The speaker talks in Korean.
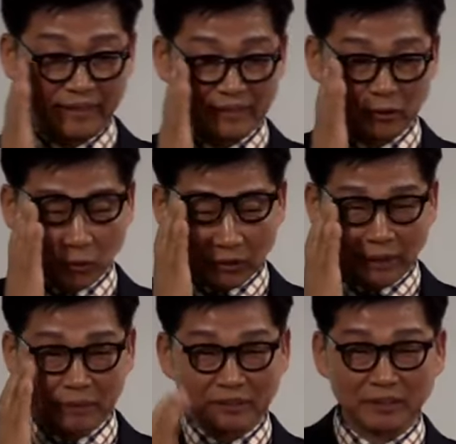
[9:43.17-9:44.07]
은행에 가서
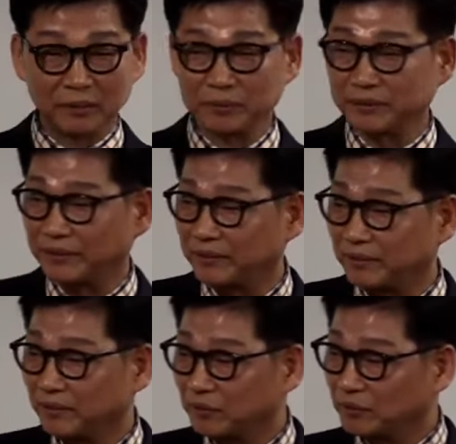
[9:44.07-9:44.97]
통장 한번 찍어
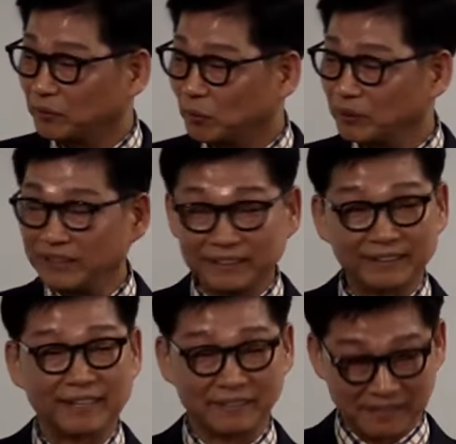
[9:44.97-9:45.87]
보세요.
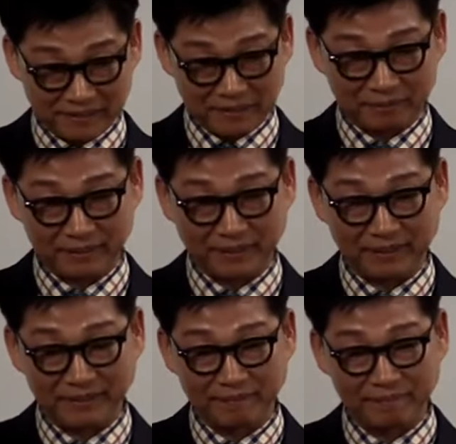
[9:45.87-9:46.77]
돈이 들어갔을
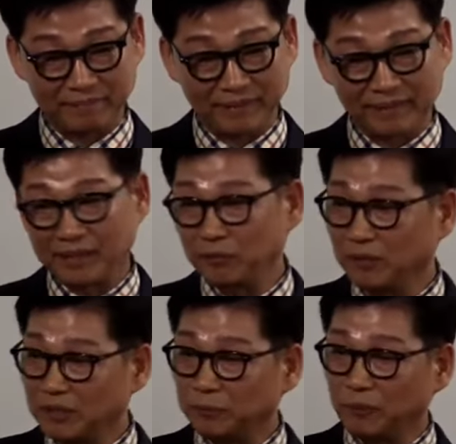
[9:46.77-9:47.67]
것입니다.
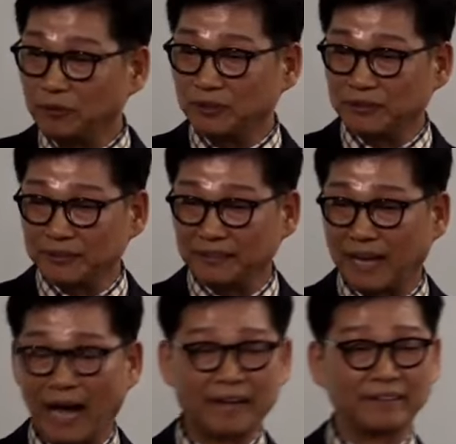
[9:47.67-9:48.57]
그러니까 위에
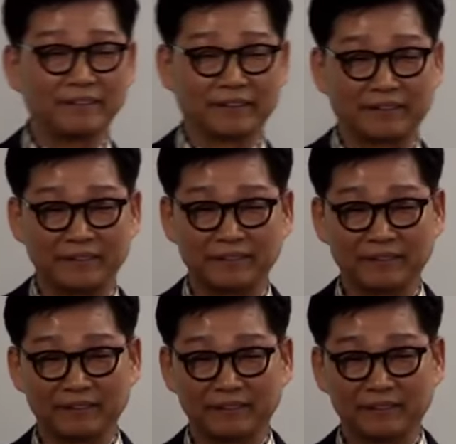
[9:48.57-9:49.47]
스폰서들은 아는 거예요.
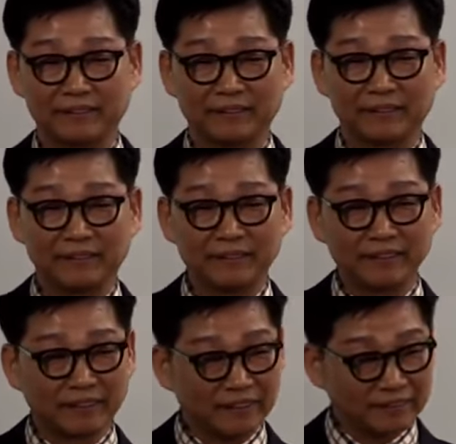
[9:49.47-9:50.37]

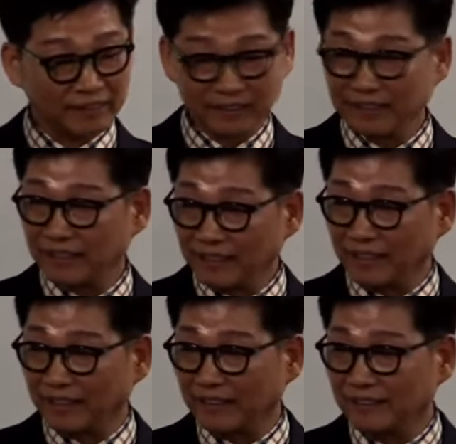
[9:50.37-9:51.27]
2절에 저
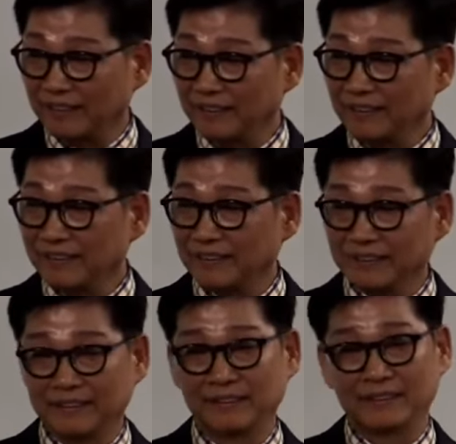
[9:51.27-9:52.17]
인간이 어?